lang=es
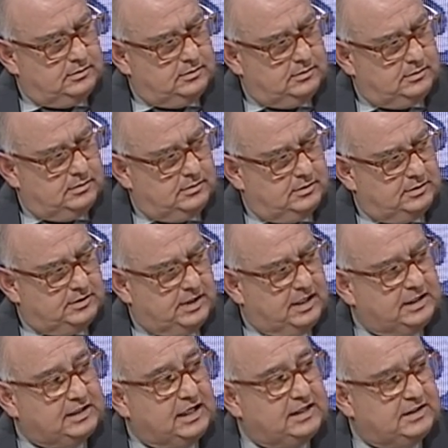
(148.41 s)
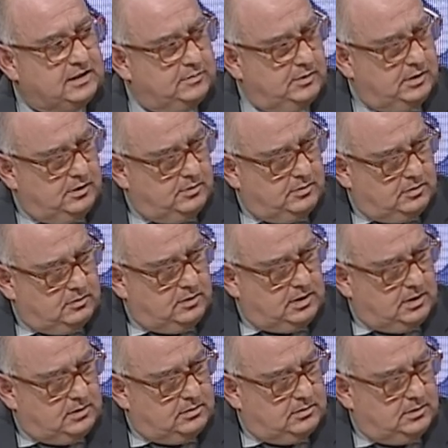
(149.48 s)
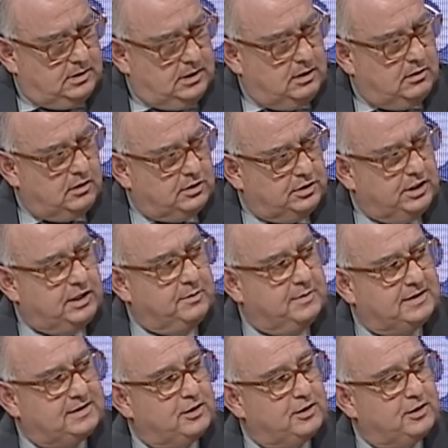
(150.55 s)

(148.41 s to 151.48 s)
No 36 mil kilómetros cuadrados. Ah, el Ecuador tiene más de